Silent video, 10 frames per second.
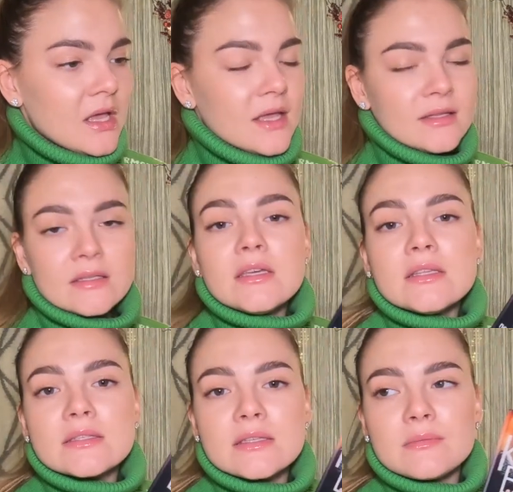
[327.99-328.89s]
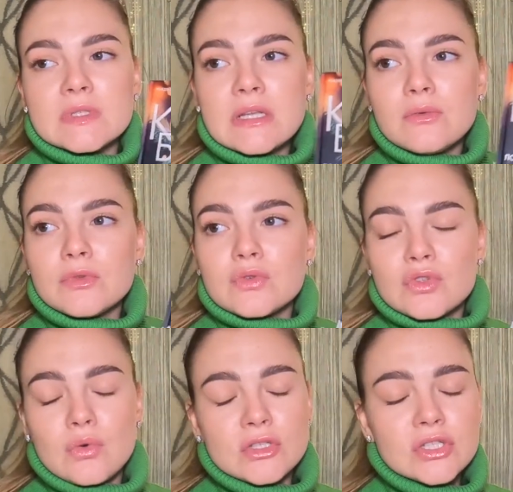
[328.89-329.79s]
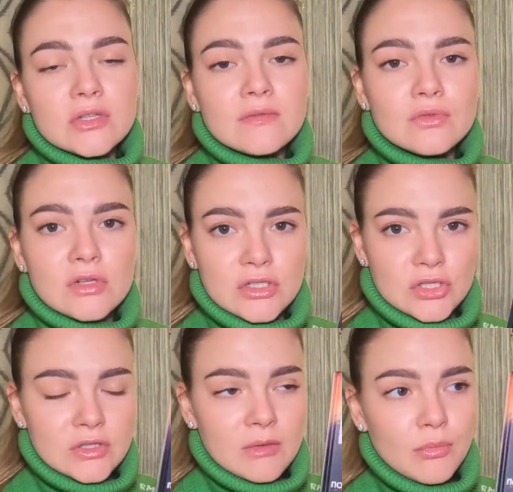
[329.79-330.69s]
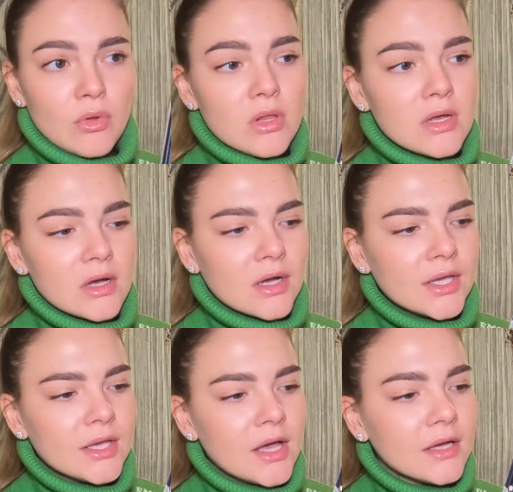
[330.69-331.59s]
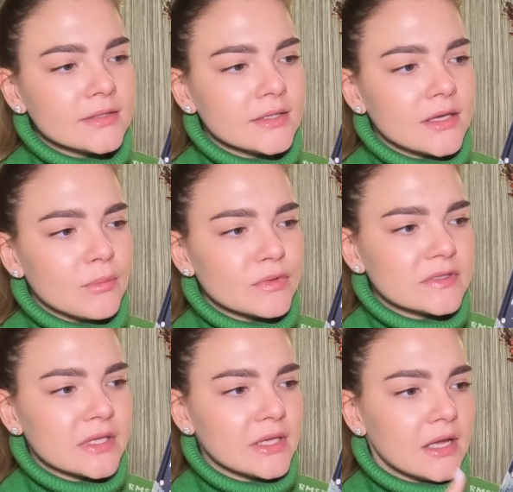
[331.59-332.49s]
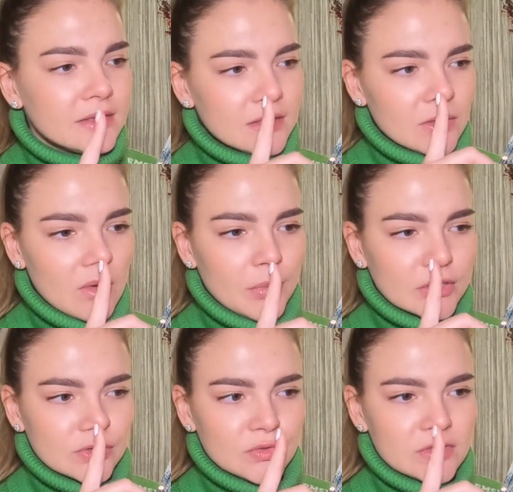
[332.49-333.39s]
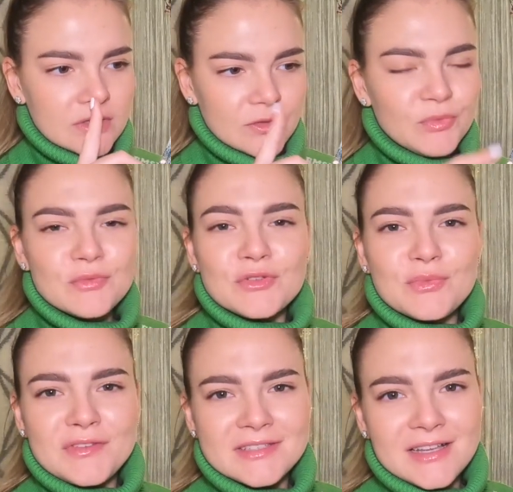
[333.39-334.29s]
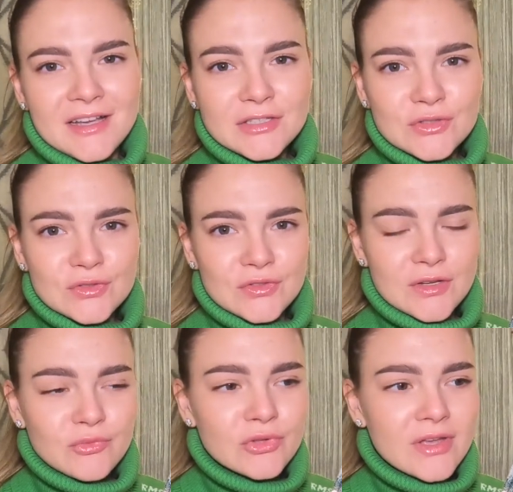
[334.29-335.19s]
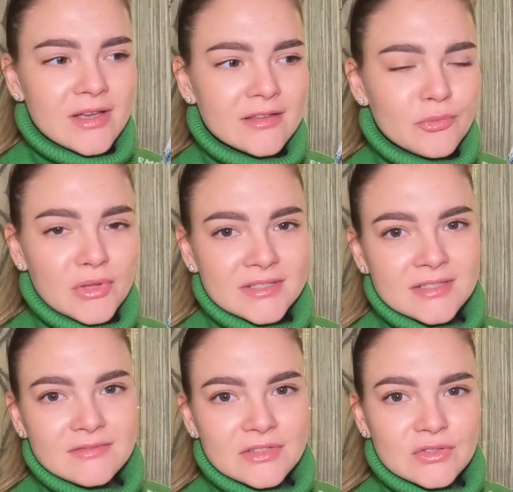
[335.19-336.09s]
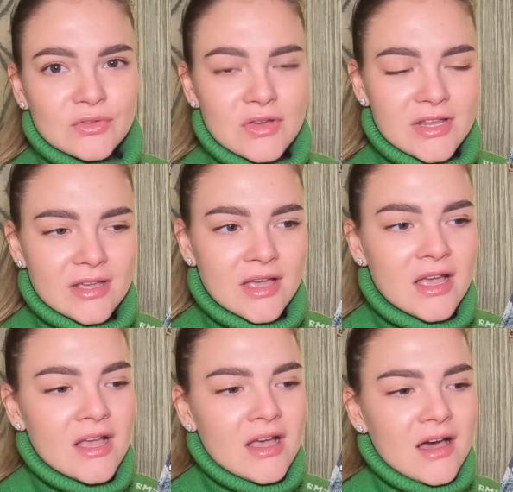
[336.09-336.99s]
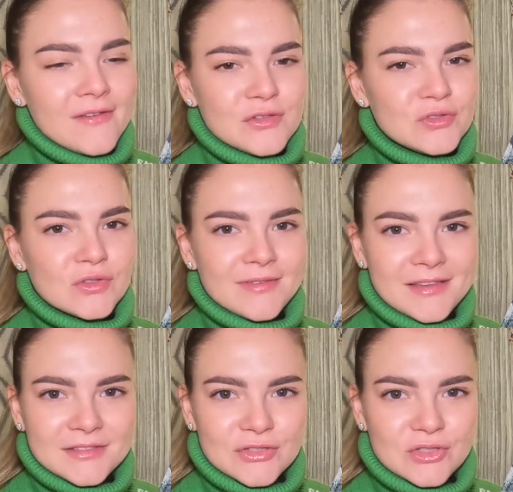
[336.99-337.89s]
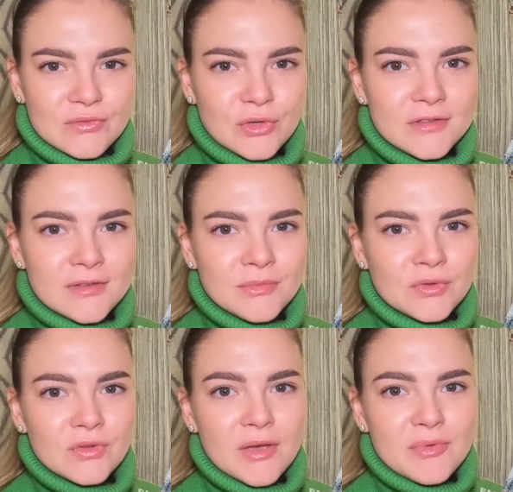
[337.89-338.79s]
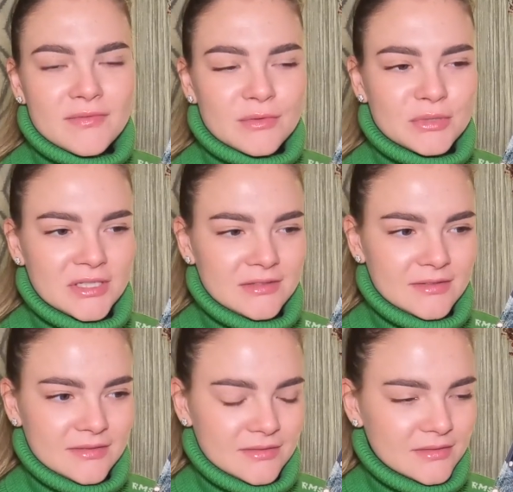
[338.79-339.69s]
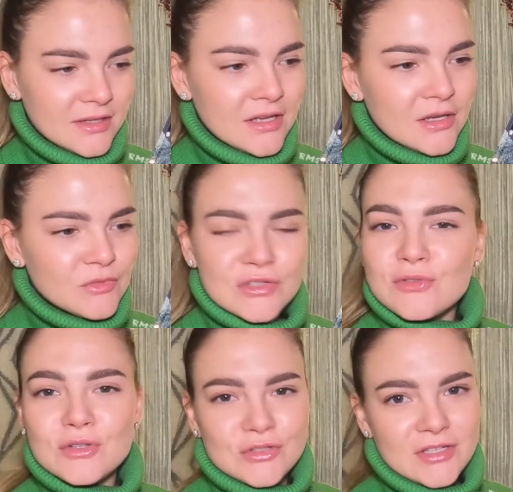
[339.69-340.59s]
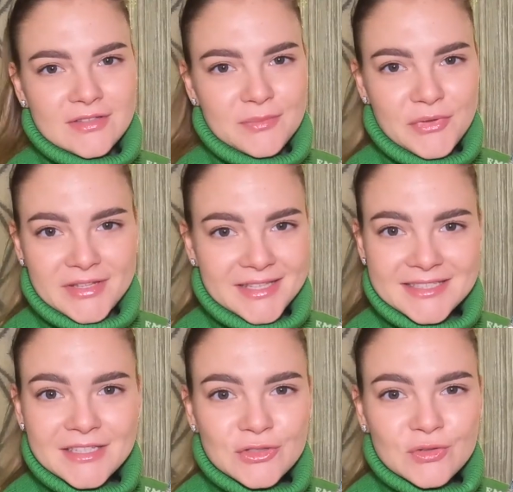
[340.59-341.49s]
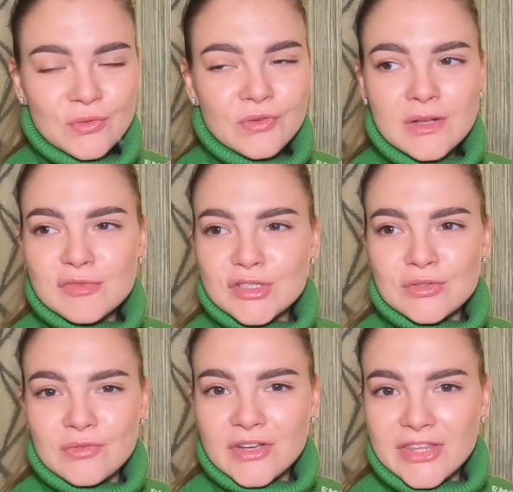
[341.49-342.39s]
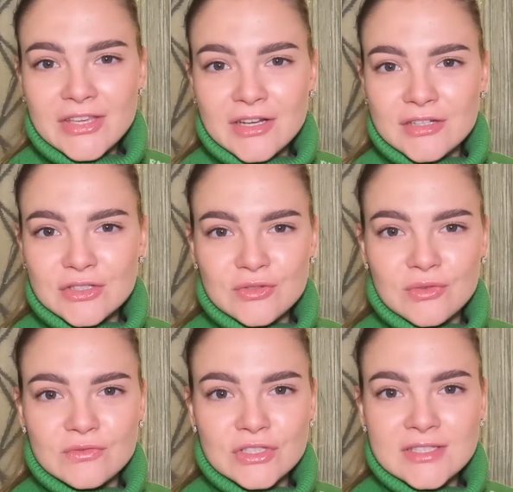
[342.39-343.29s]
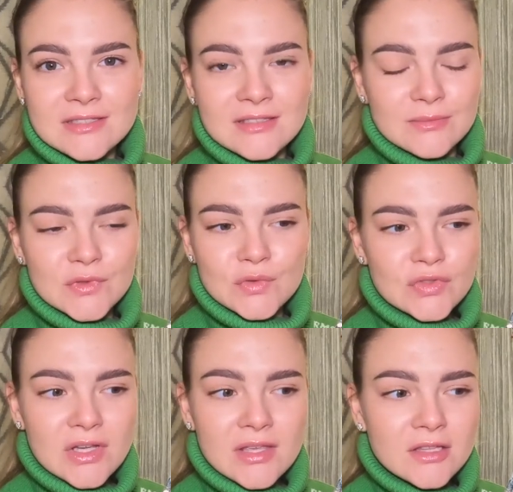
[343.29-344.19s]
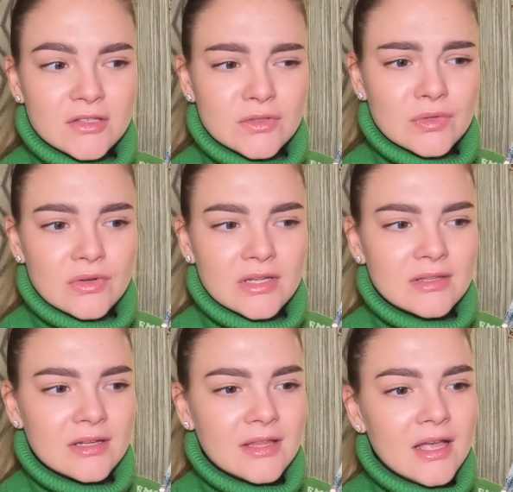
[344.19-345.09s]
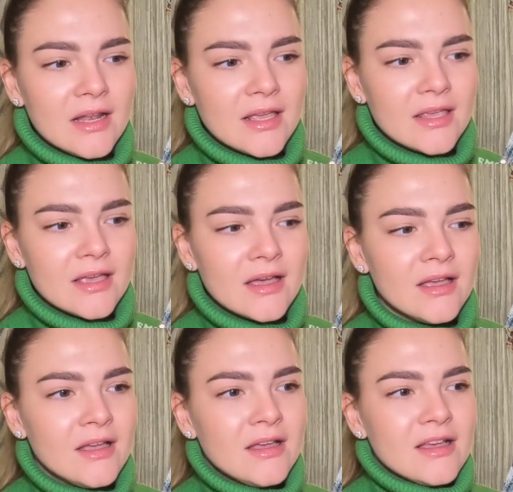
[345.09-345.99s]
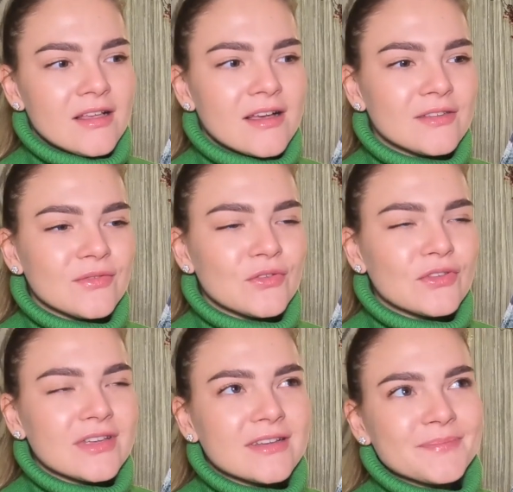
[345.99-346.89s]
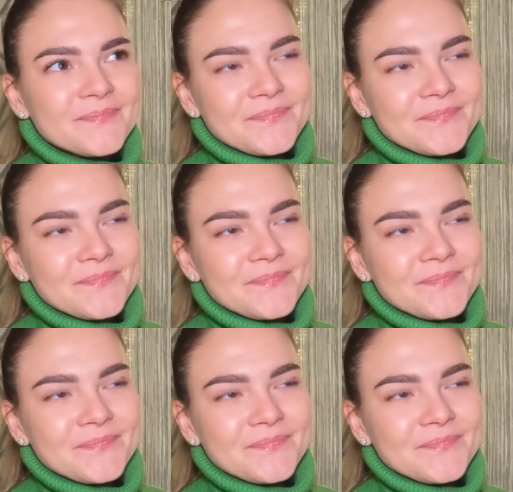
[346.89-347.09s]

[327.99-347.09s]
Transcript: Эта книга, на самом деле, у меня уже очень давно лежит на полках, и как-то я постоянно ее обхожу стороной, потому что мне всегда кажется, что там будет какая-то плаксивая история, а все, что связано с животными, ну я прям вообще это... Э, мне сложно это переносить, что в фильмах, что в книгах, что в жизни там слушать какие-то истории и так далее, и я как-то все так